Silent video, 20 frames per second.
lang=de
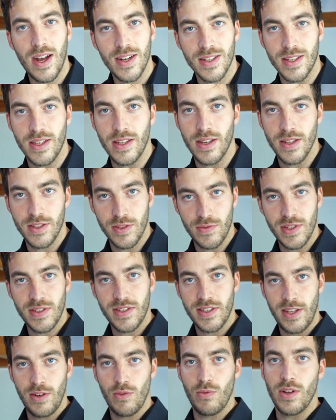8 gehen. Also wenn
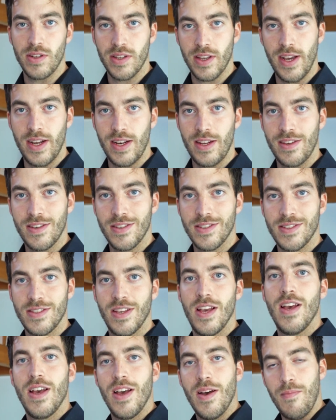10 unerträglich
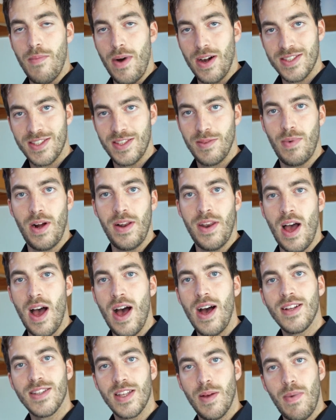ist, maximal eine
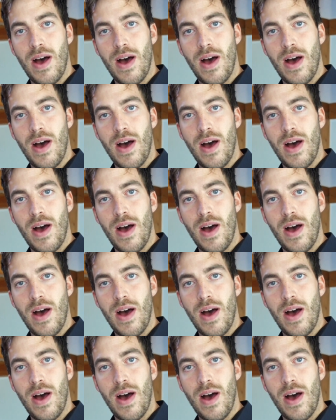8.